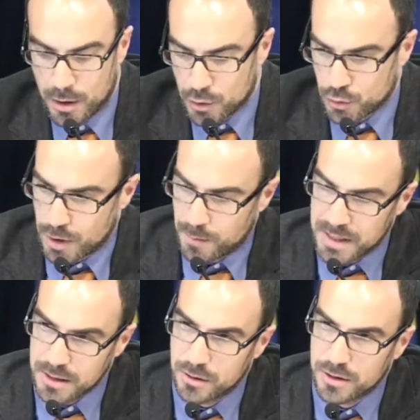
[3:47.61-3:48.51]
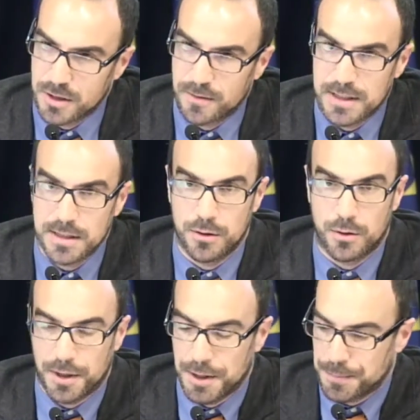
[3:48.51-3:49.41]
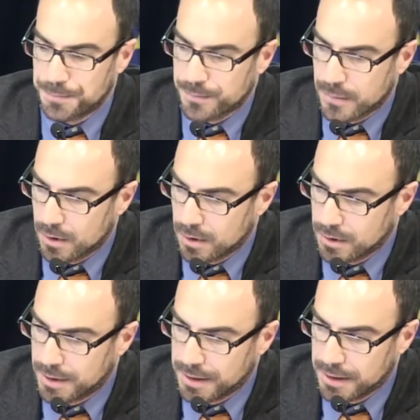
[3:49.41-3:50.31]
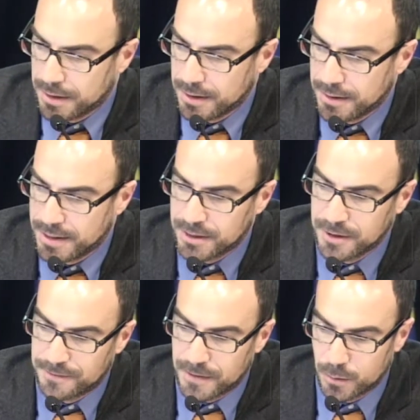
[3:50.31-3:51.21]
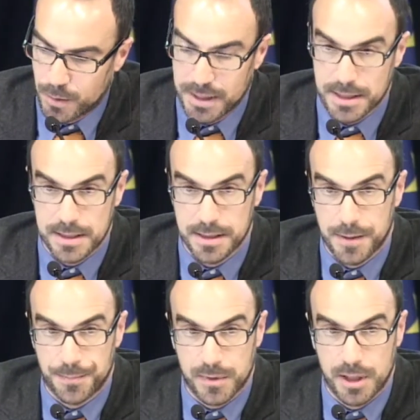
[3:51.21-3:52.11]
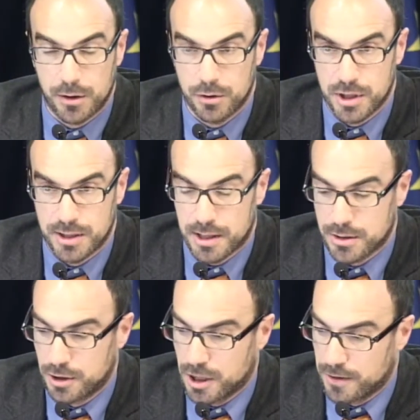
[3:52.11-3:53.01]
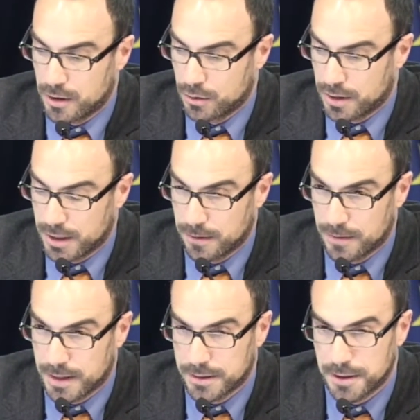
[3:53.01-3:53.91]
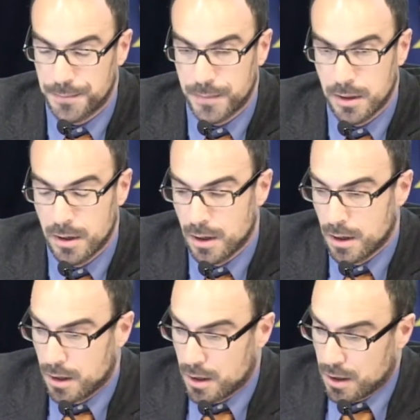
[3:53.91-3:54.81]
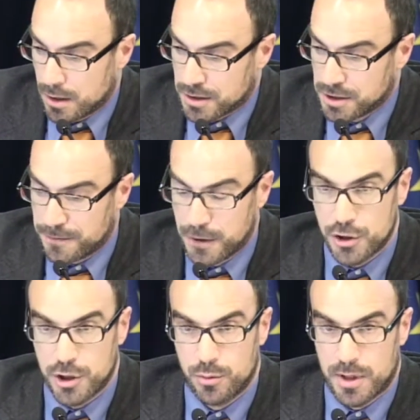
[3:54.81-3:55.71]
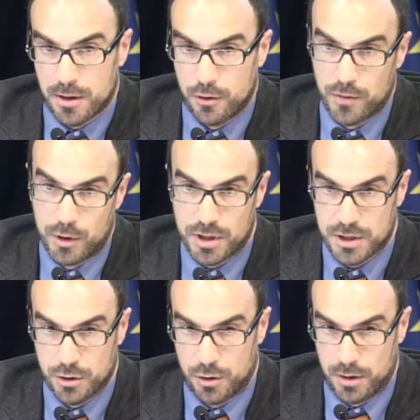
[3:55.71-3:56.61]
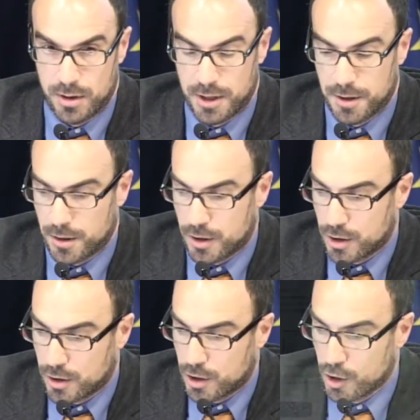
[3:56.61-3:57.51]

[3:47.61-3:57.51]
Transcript: Sulla base dell'osservazione dei dati di frequenza, delle concentrazioni che vengono rilevate, si definisce una, un valore soglia, che è